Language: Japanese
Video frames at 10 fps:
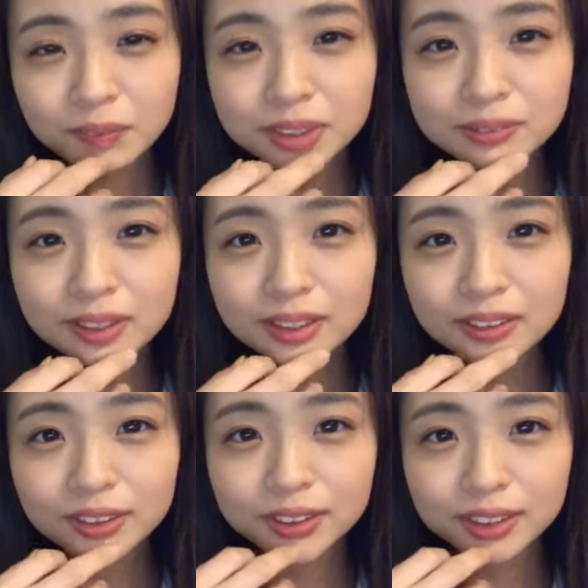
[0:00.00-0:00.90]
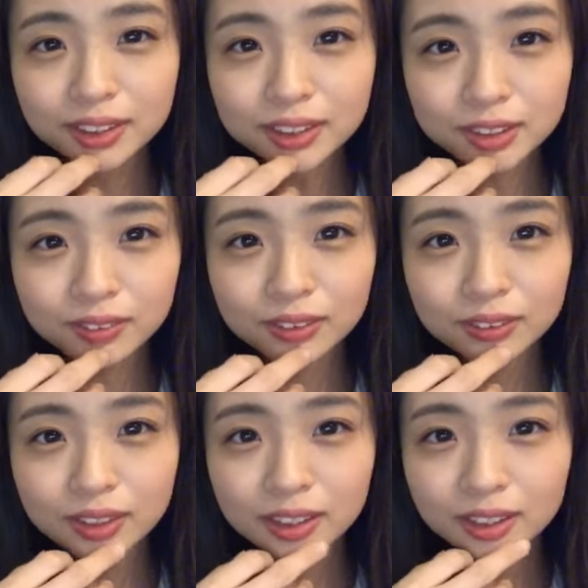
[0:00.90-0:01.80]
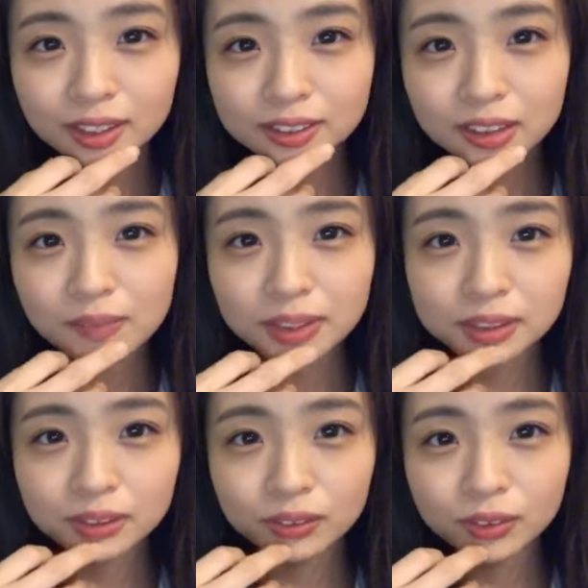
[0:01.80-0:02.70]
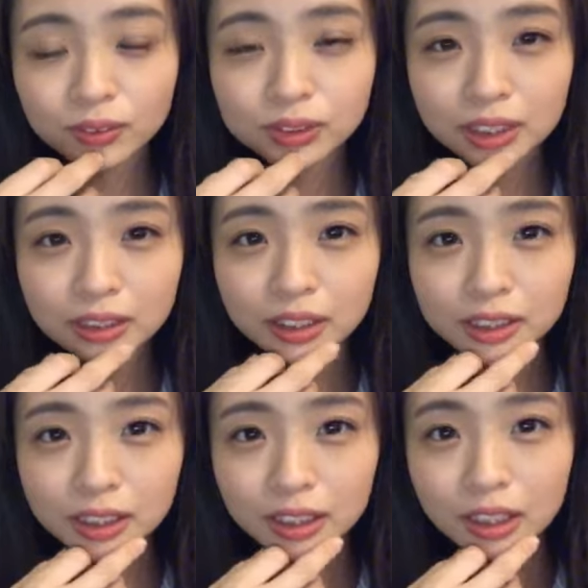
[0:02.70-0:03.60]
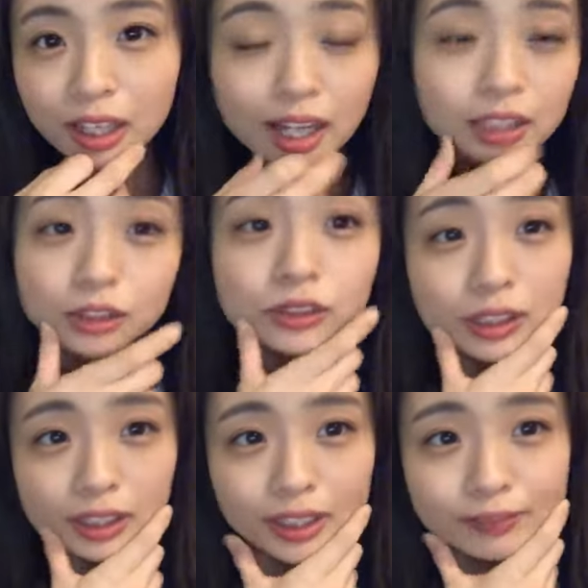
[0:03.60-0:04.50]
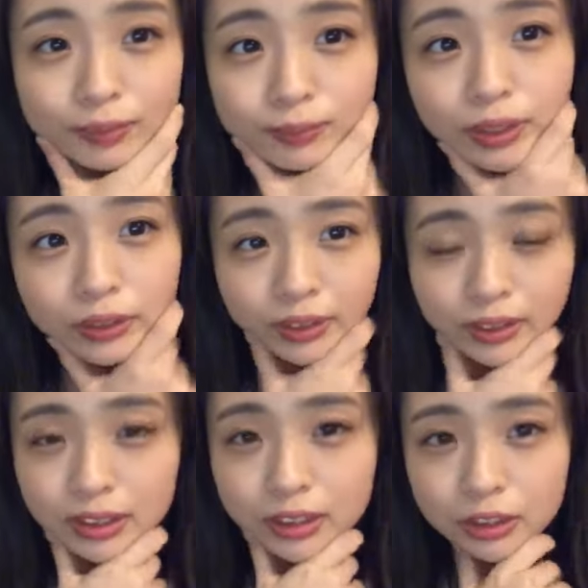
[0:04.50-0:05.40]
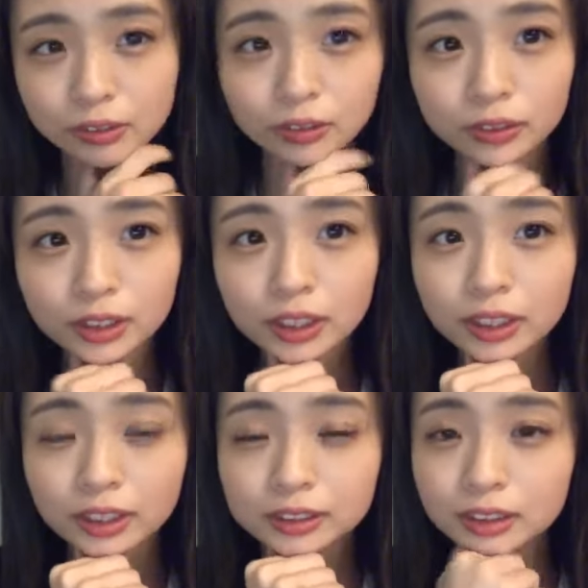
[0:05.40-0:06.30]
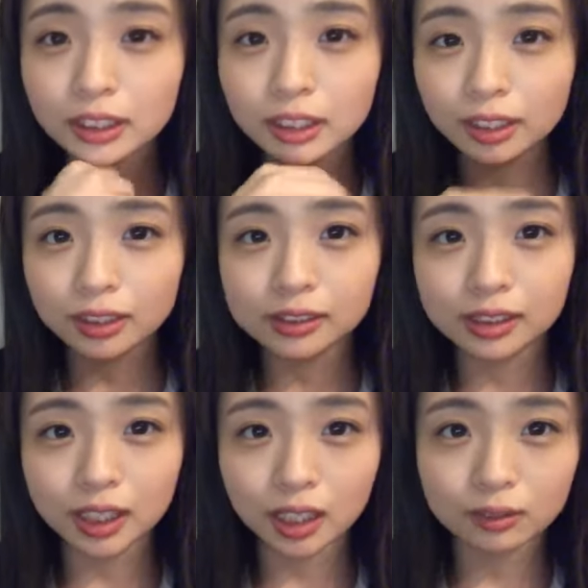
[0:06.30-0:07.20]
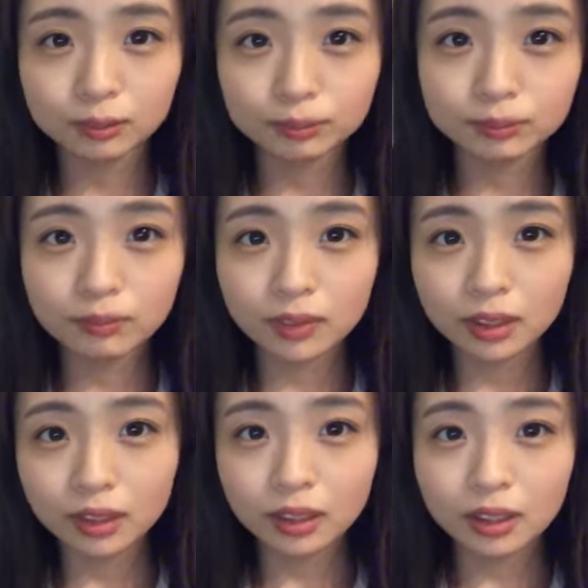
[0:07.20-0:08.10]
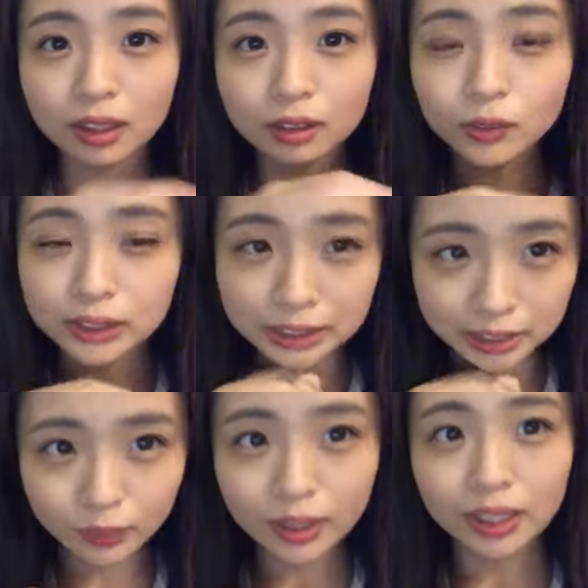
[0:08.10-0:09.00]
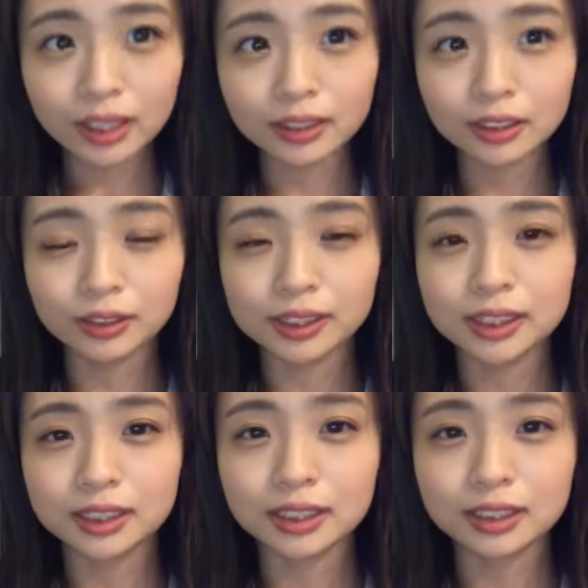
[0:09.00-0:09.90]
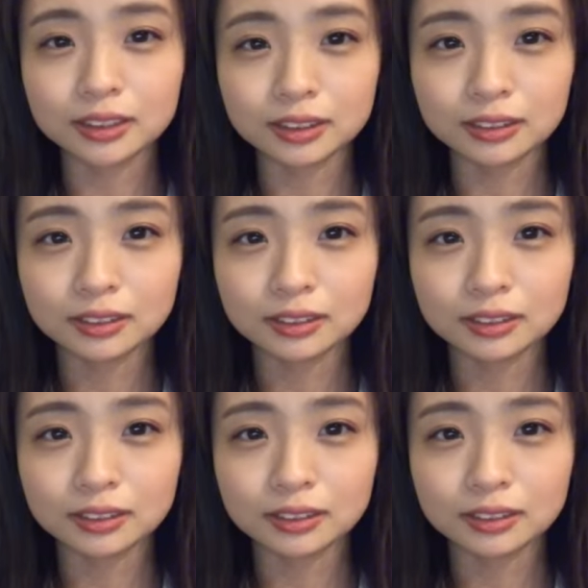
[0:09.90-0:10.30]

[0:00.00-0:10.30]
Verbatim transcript: 福島9位の写真集は得点券がつきませんので気をつけくださいあそうだね MV の写真集は得点券つかないやつだね欲しい人は買ってくださいって感じ